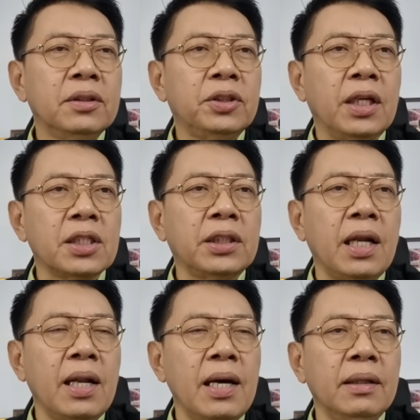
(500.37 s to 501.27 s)

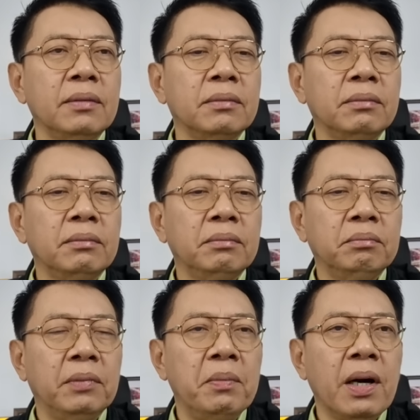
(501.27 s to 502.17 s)
Sila-sila lang.
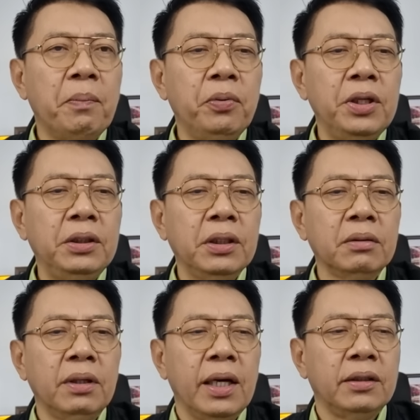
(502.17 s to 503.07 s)
May mga
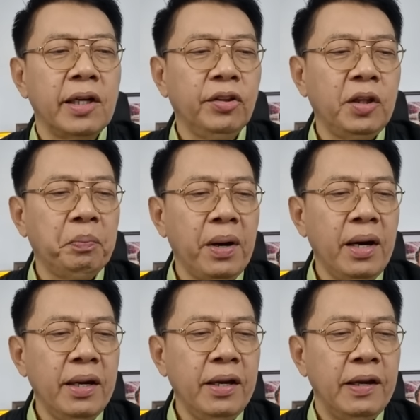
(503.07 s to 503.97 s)
politikong
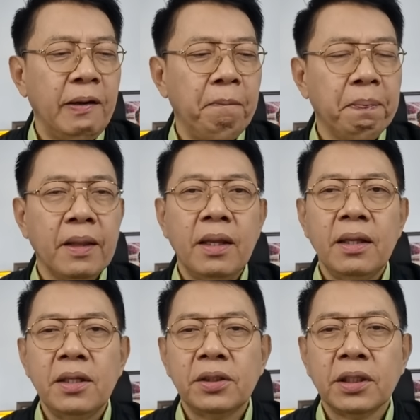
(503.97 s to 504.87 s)
identify.
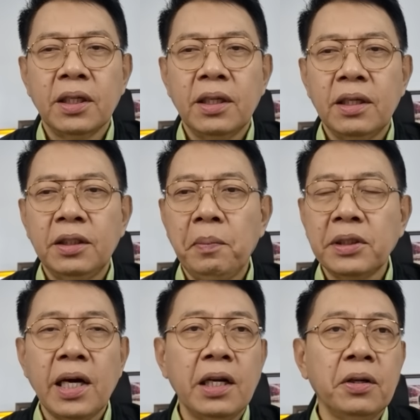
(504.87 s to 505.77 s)
Sa, di ba
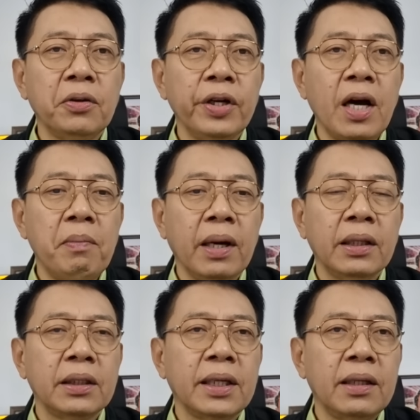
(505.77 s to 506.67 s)
si Harry Roque
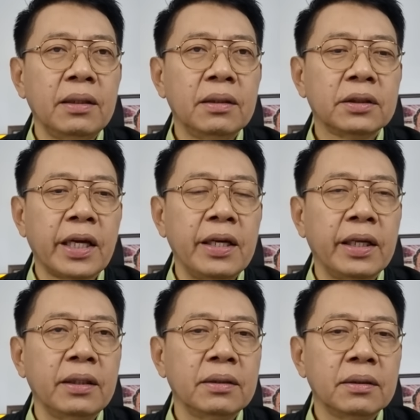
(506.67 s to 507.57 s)
nabanggit na dyan sa
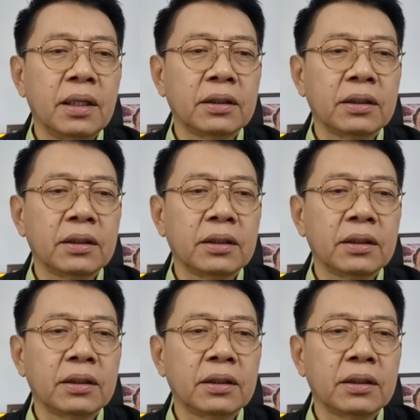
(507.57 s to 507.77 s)
hearing?